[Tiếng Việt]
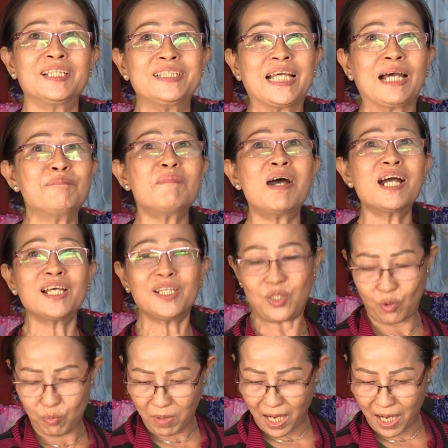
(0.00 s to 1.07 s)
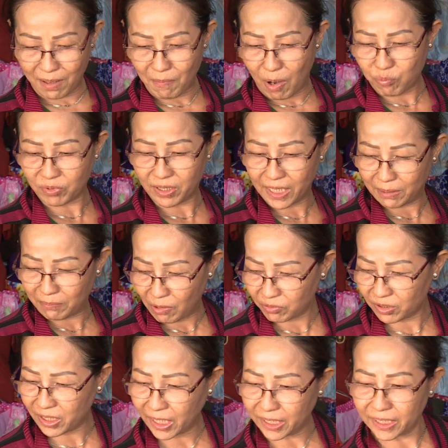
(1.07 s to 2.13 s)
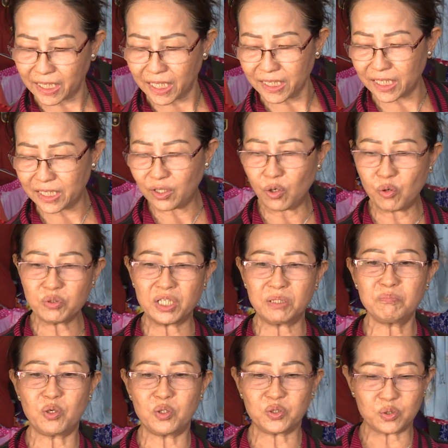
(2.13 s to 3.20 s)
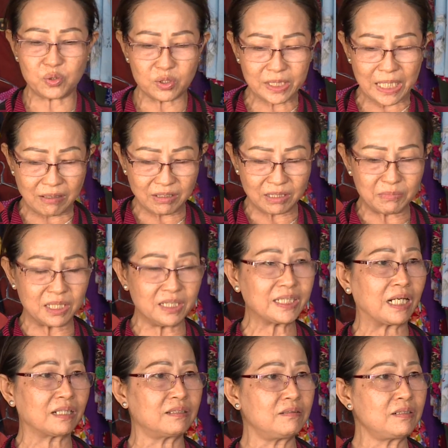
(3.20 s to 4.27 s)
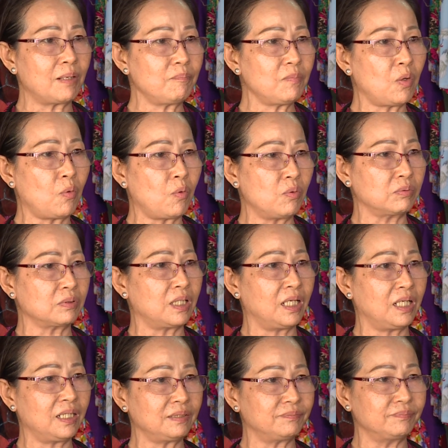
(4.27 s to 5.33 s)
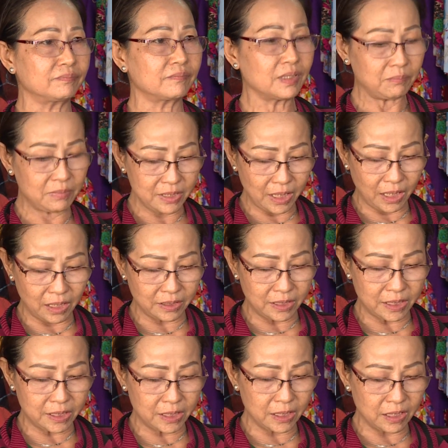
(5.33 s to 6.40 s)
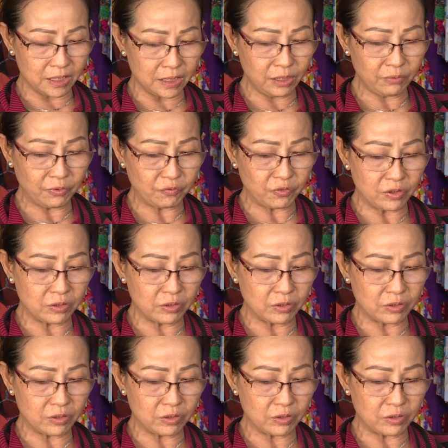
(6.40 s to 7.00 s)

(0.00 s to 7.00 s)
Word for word: giảm bớt cái vụ mà bọc như nào bọc như này, thì thấy vậy ô nhiễm môi trường, sau này bệnh tật dữ lắm luôn đó. Bây giờ thì nếu mà